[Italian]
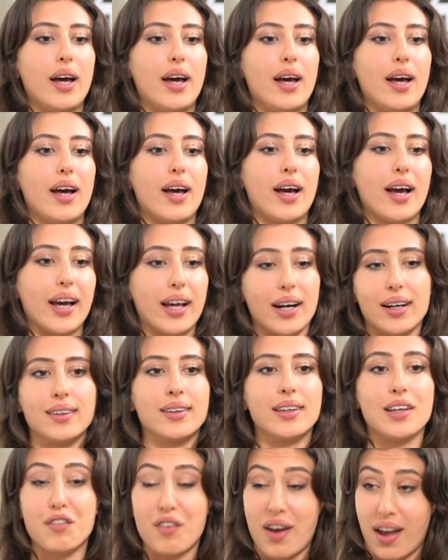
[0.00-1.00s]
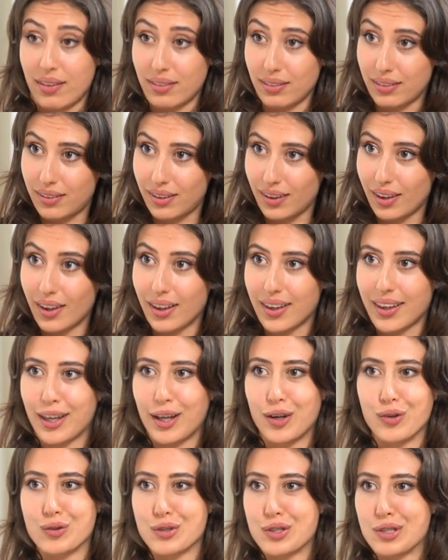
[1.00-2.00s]
Uh, grandi eventi
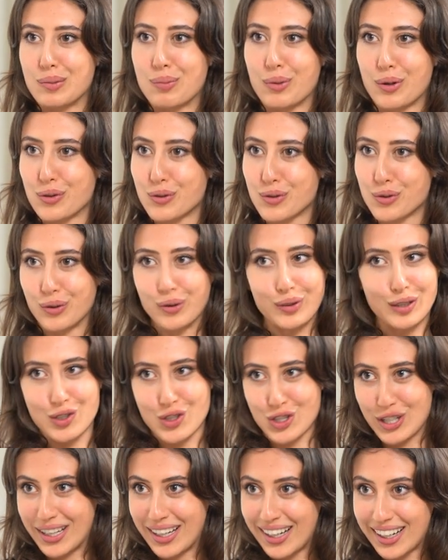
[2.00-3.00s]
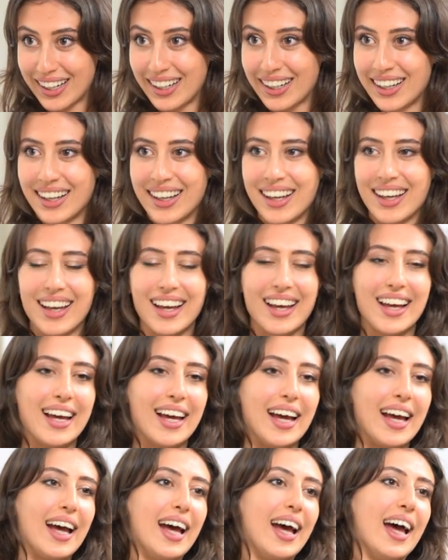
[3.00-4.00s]
che non si possono tacere uh,
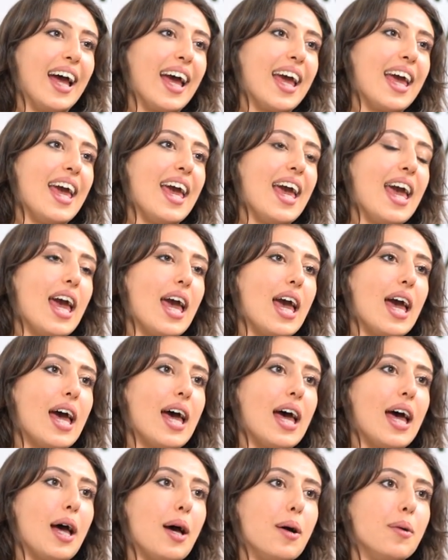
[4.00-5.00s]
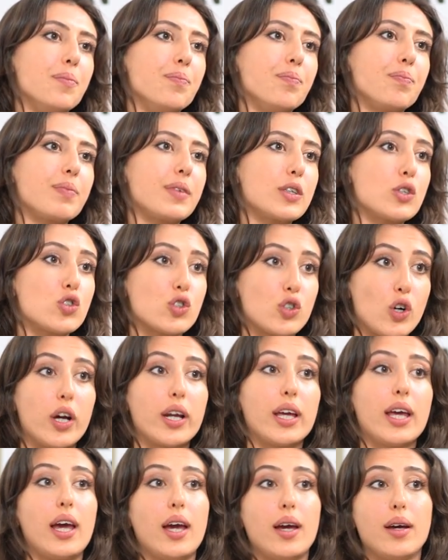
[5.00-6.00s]
e uh,
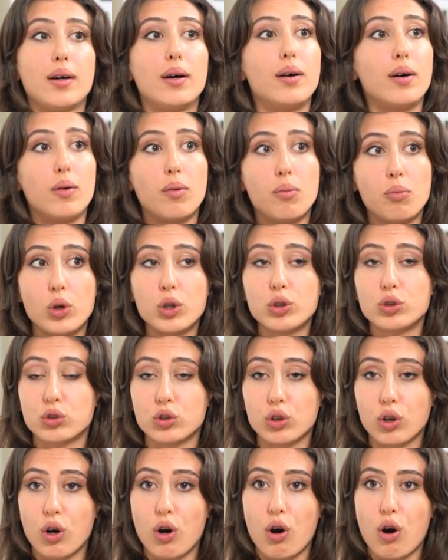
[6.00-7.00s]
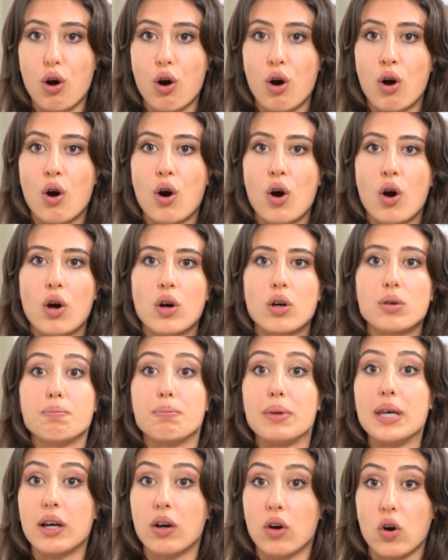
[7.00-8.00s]
storie molto
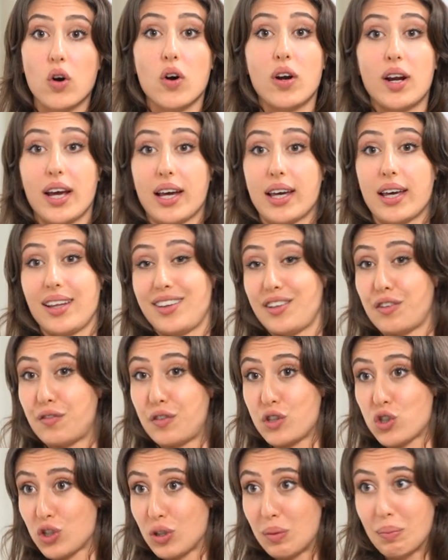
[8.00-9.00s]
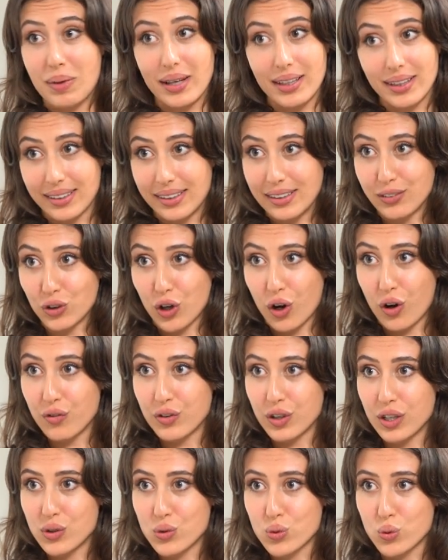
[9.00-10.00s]
piccole che difficilmente
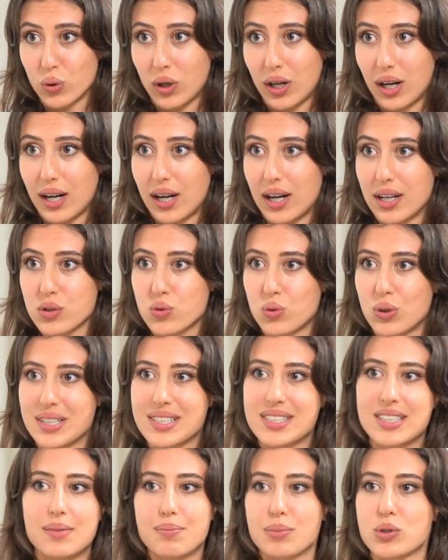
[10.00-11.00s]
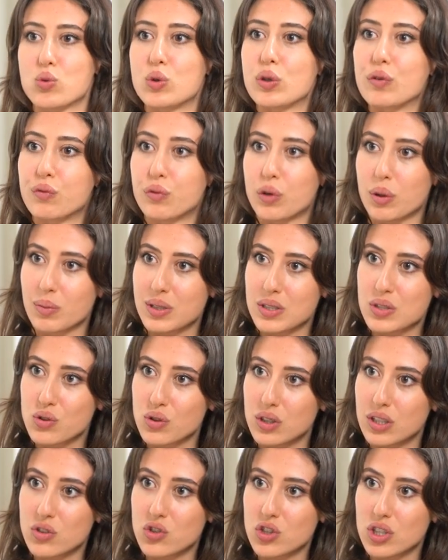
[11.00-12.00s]
trovi sulla, sulla stampa,
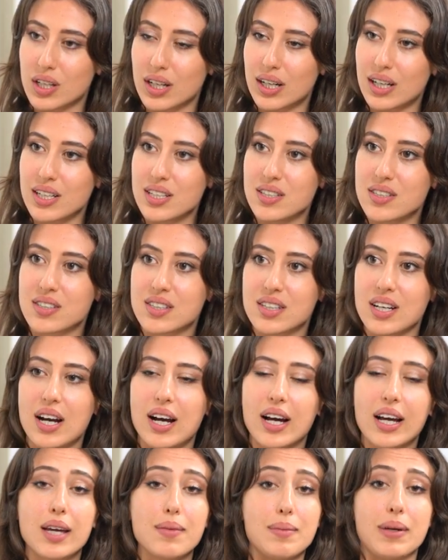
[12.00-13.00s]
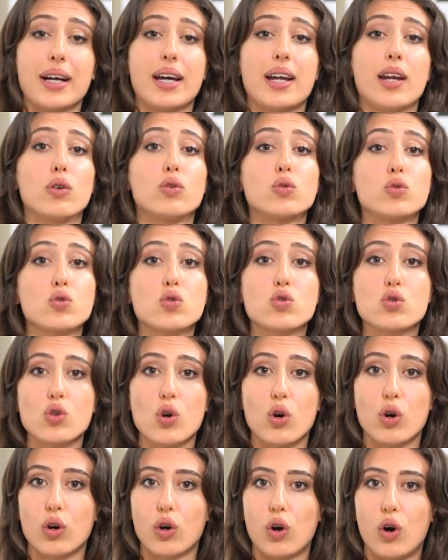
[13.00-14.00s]
sull'informazione generalista, che magari non
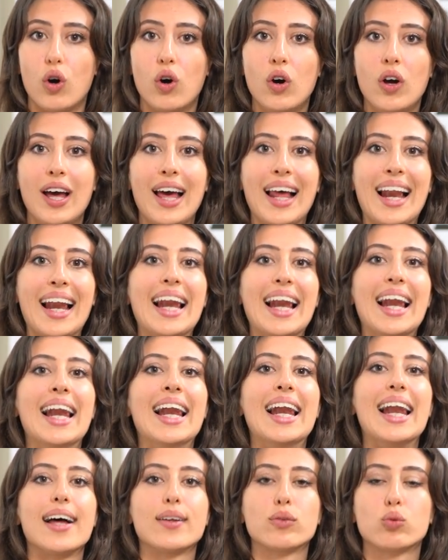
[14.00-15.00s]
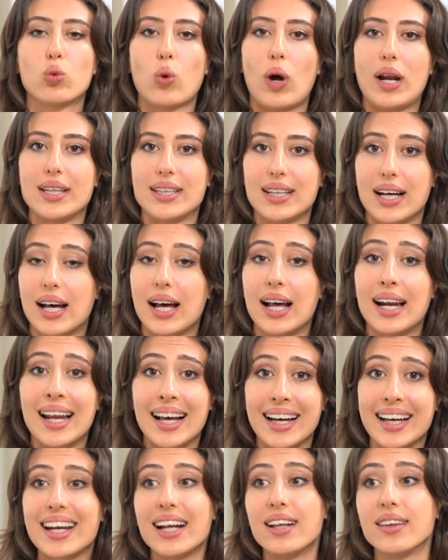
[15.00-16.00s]
sono l'attualità,
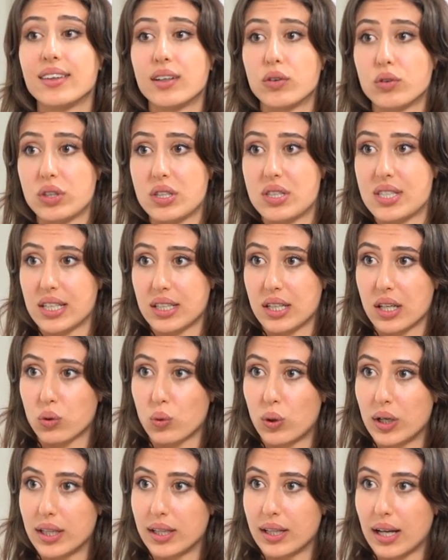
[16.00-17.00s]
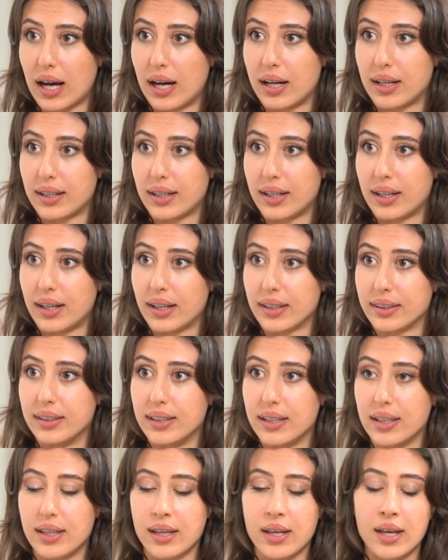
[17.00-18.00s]
la grande notizia di attualità eh,
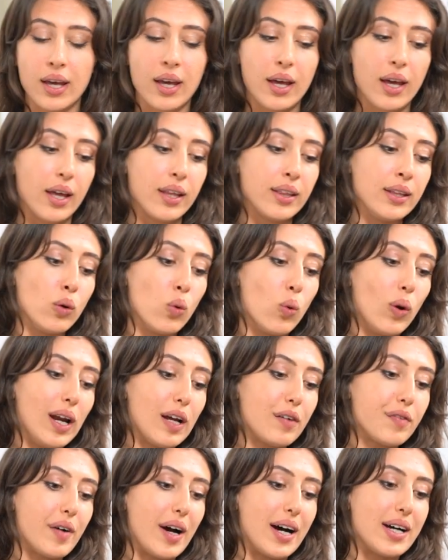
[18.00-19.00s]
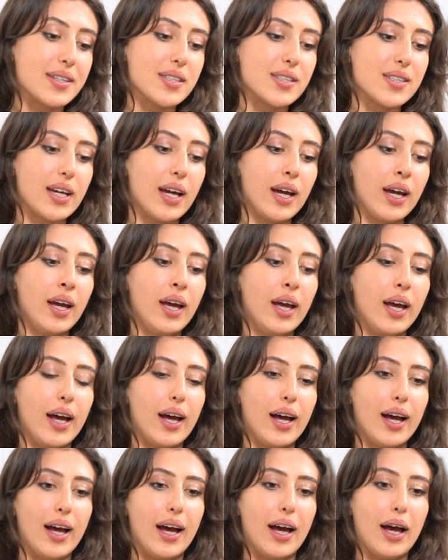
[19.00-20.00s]
di, di, quella fase,
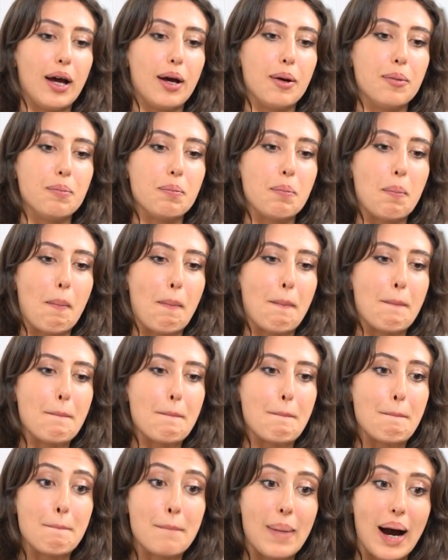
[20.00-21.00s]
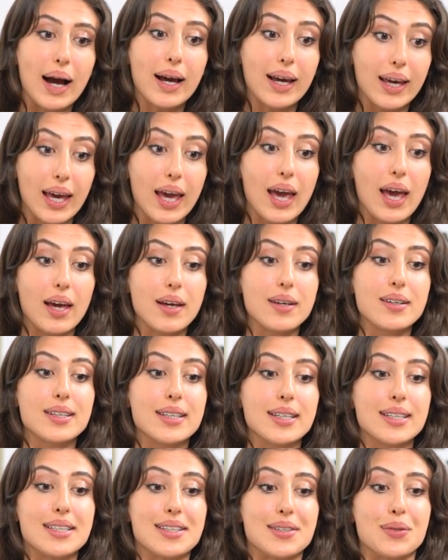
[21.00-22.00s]
eh, ma che
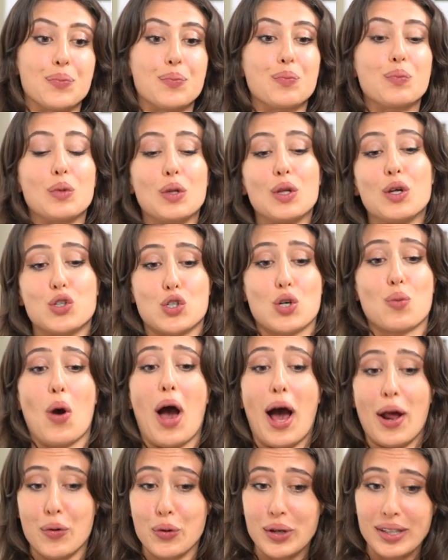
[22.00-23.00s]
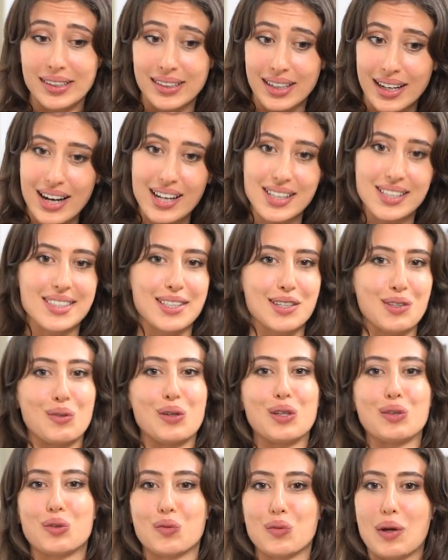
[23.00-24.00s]
diciamo, a noi interessano,
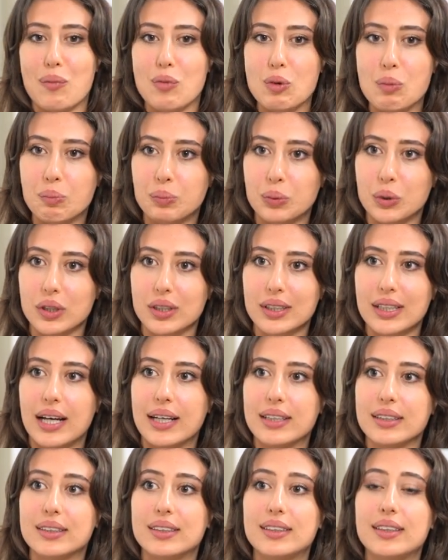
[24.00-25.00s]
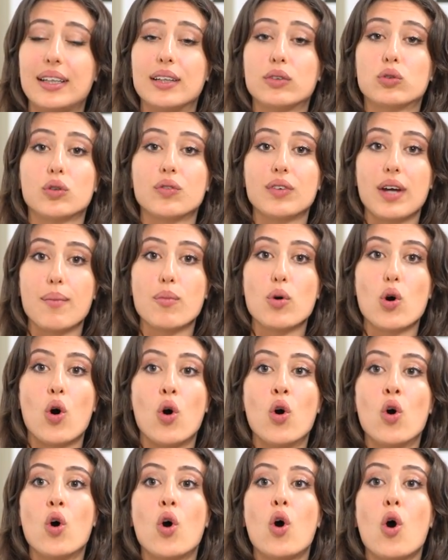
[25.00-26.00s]
le troviamo importanti, le
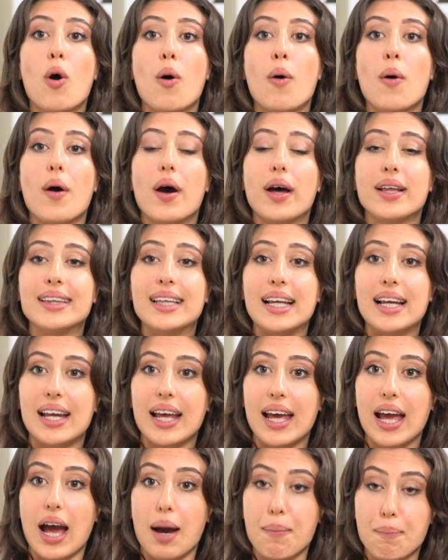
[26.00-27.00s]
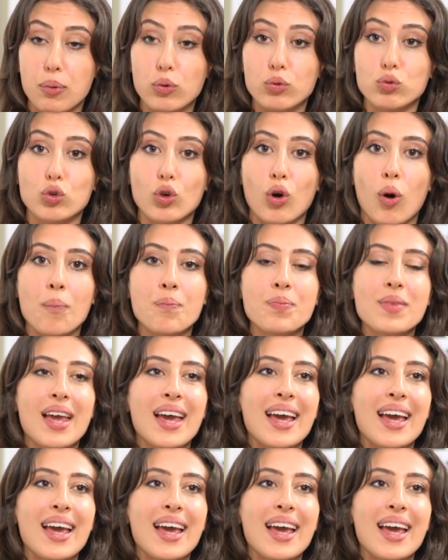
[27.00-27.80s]
troviamo delle appunto